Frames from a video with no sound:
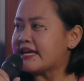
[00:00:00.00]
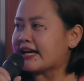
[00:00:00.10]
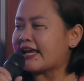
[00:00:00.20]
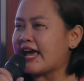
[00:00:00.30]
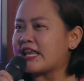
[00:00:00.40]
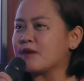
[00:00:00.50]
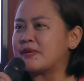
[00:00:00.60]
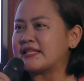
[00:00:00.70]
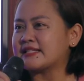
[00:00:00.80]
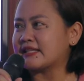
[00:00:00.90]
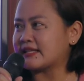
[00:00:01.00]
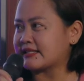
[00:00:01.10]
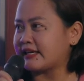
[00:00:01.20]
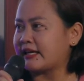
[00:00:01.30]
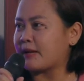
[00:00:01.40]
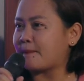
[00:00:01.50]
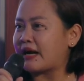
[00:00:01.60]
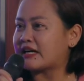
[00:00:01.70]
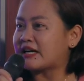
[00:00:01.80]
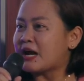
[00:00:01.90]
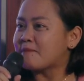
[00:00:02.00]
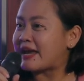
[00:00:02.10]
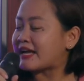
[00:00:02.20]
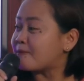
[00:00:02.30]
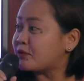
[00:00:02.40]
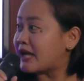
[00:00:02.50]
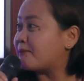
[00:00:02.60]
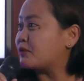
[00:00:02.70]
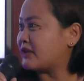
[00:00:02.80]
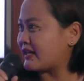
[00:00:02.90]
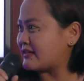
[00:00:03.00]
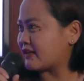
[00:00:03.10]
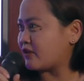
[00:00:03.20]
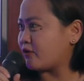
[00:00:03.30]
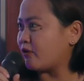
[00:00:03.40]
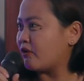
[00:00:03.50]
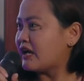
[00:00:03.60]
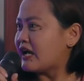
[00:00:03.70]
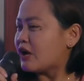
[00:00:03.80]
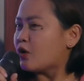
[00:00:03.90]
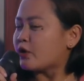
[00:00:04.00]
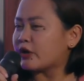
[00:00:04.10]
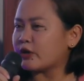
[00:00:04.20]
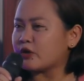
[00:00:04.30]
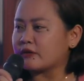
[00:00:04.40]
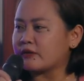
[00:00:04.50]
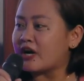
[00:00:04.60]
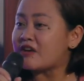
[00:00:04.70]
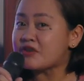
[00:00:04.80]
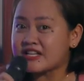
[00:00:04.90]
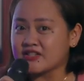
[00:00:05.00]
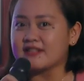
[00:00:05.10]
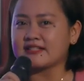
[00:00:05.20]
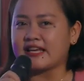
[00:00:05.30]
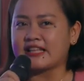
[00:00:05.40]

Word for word: Kaya lang minsan kasi kapag may kapuna-puna rin sa iyo, there are reasons eh,